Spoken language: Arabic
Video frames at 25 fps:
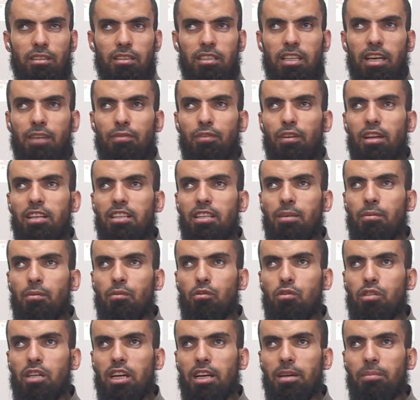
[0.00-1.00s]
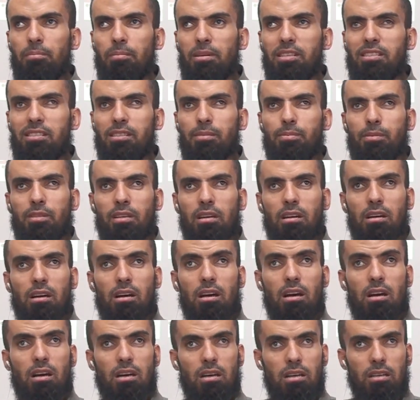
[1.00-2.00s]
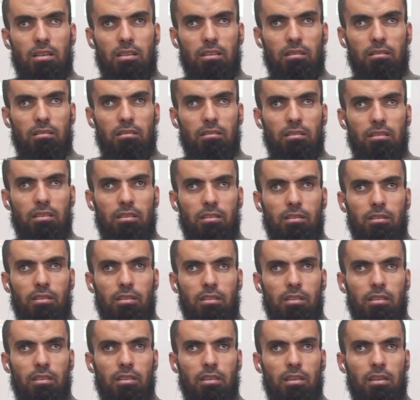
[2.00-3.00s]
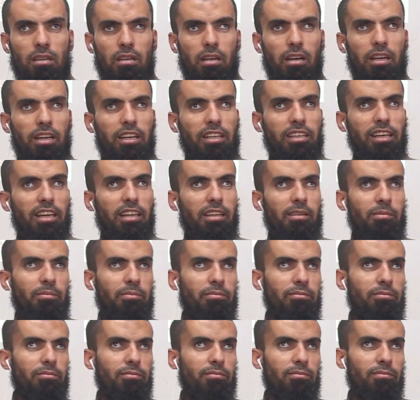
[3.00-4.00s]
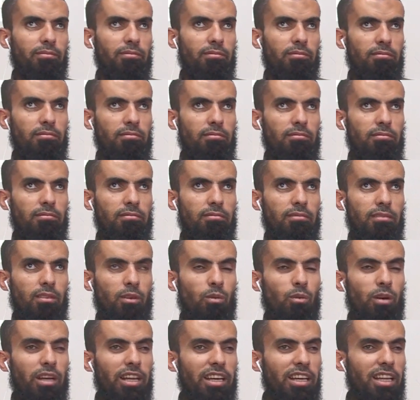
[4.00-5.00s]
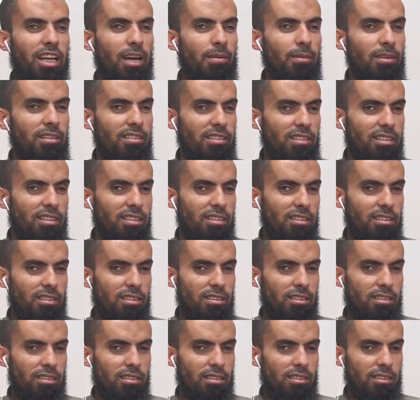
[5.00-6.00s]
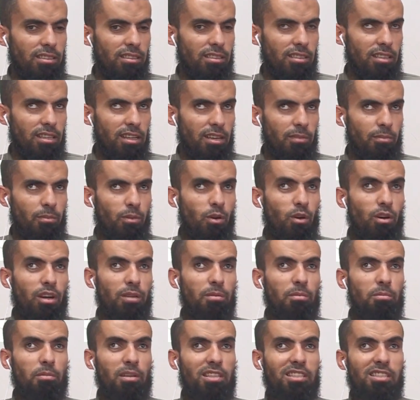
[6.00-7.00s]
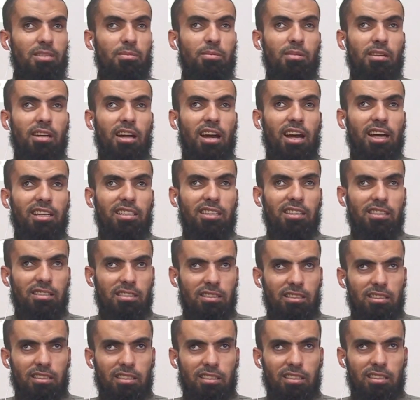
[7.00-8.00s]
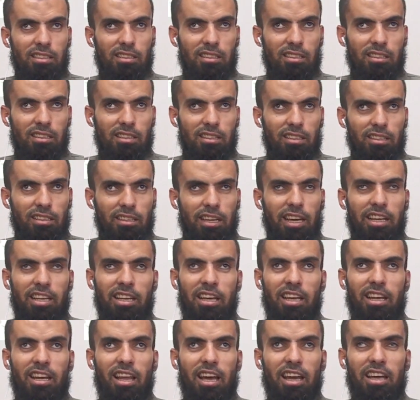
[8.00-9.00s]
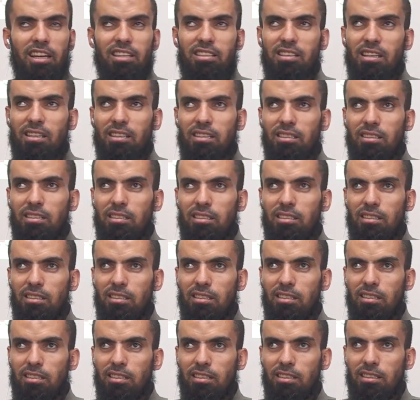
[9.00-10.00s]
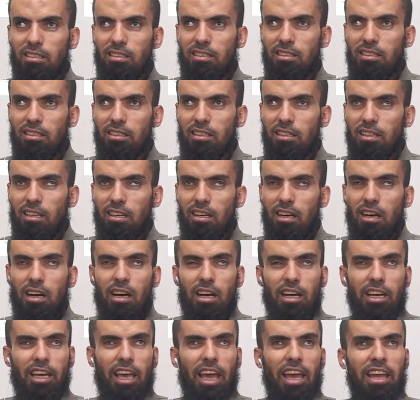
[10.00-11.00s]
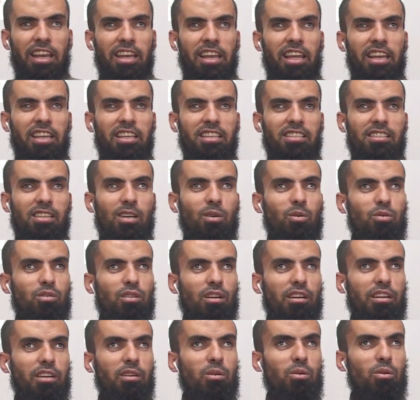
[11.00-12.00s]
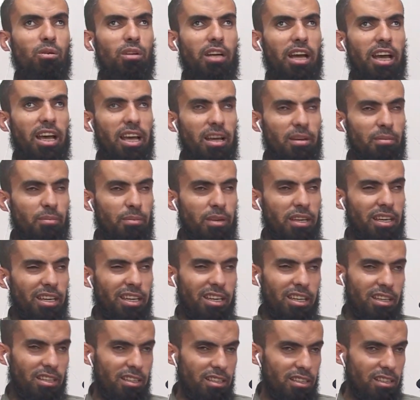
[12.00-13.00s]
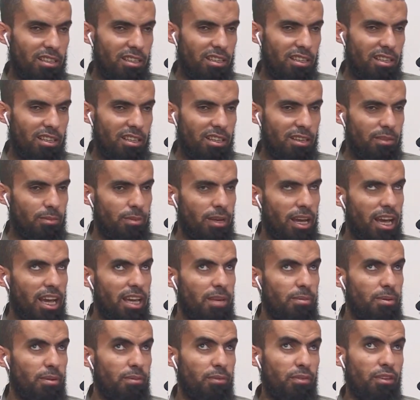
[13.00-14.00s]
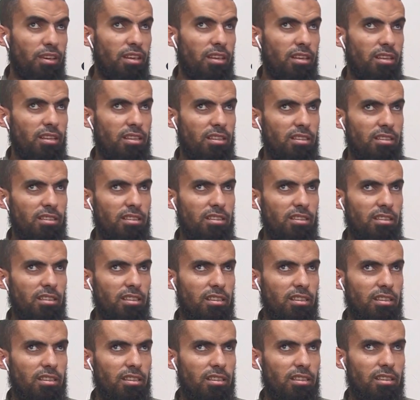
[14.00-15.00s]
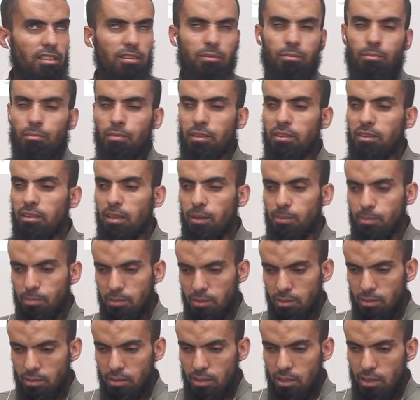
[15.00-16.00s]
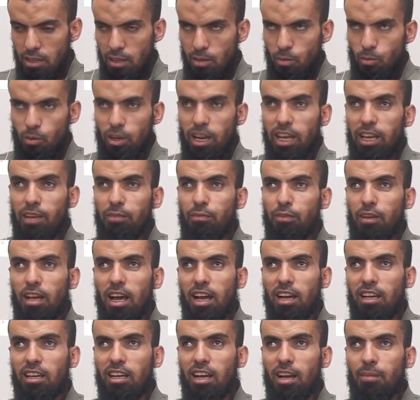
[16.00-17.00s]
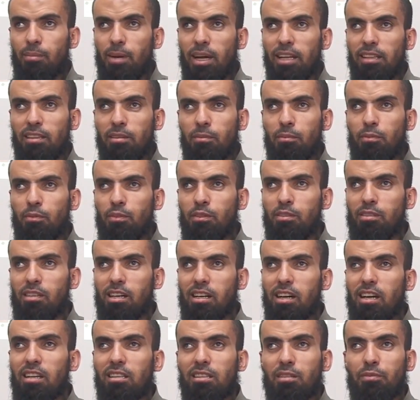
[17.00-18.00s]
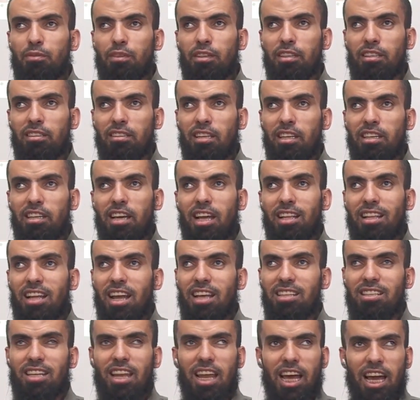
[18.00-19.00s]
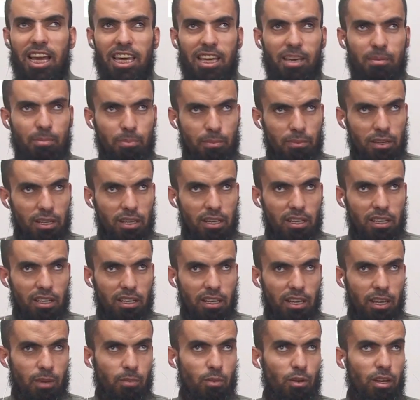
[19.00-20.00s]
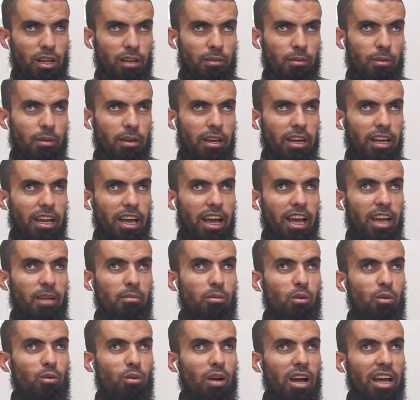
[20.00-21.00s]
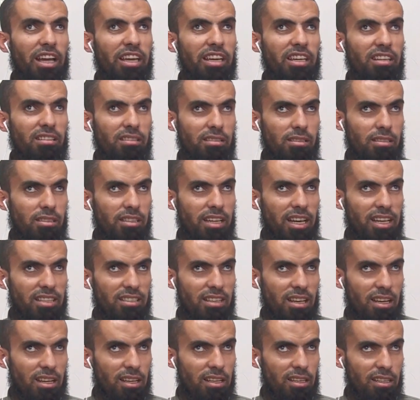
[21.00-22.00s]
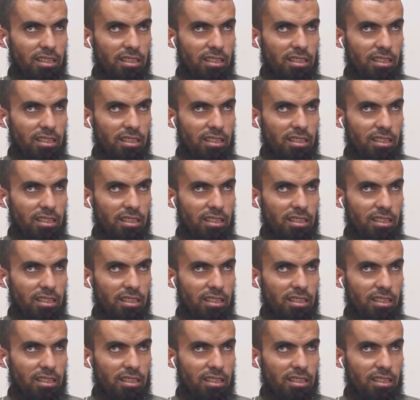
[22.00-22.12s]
ده فلان ده ما فيهوش عيب بس بصراحه راجل كريم هو انا كده عملت ايه ما هو كلمه بس بصراحه دي كان ايه اللي هيحصل استدراك اه كانني ساصارحك بايه بعيب فيه بالضبط ولكن في الحقيقه بعد ذكرت في طيات هذا العيب انا بقول لك عيبه الوحيد كذا